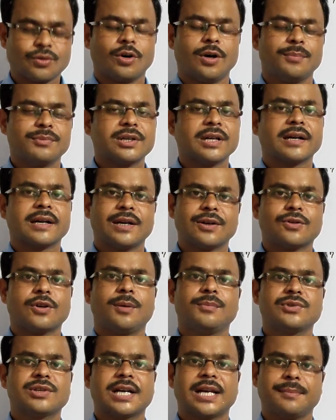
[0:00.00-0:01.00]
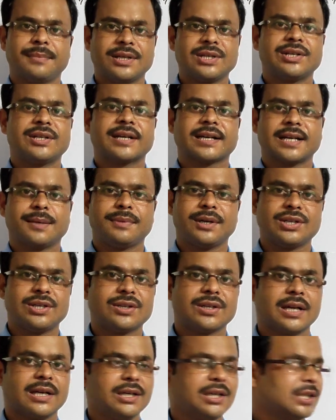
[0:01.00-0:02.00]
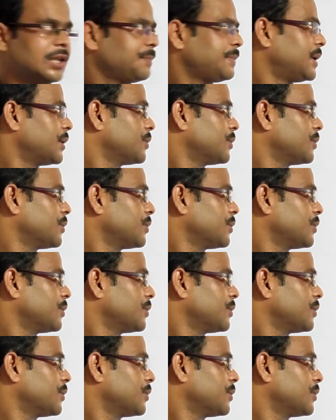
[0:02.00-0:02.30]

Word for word: কম টাকায় কম চাল বেশি টাকায় বেশি চাল নিতে